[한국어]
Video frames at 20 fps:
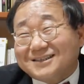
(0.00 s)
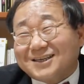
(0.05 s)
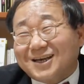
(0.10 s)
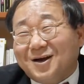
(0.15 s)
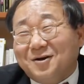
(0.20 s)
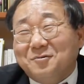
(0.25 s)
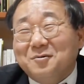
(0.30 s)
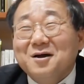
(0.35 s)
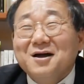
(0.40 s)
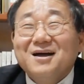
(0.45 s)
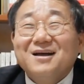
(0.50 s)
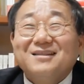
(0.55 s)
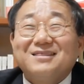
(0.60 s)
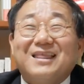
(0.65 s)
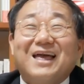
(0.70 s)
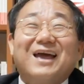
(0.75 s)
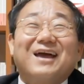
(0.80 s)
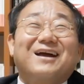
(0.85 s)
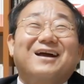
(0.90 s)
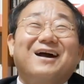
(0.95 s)

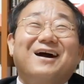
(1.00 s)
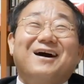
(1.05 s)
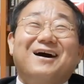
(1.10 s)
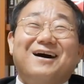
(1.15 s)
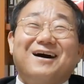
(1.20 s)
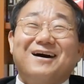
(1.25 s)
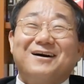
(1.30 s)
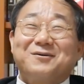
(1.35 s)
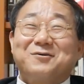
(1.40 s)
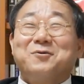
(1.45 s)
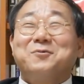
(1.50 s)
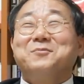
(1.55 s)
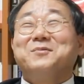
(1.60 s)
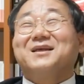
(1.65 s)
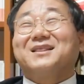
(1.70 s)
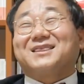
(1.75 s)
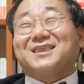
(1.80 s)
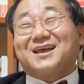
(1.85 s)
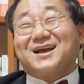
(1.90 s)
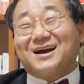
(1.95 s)
참 내가
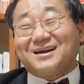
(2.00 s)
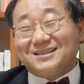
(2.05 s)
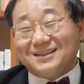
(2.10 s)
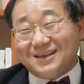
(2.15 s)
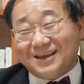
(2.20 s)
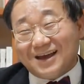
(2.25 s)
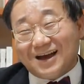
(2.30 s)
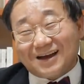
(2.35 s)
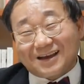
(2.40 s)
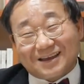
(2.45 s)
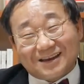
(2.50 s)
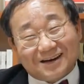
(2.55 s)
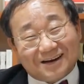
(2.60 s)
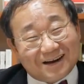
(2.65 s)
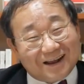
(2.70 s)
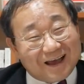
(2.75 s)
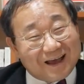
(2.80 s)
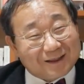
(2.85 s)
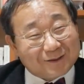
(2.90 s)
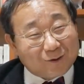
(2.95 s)
로맨틱한
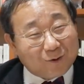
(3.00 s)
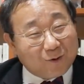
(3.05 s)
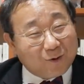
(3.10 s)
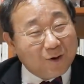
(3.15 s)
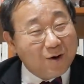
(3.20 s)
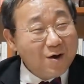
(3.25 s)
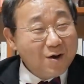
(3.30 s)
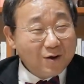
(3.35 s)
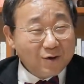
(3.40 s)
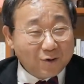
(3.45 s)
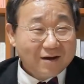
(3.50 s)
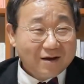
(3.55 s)
이야기를 해도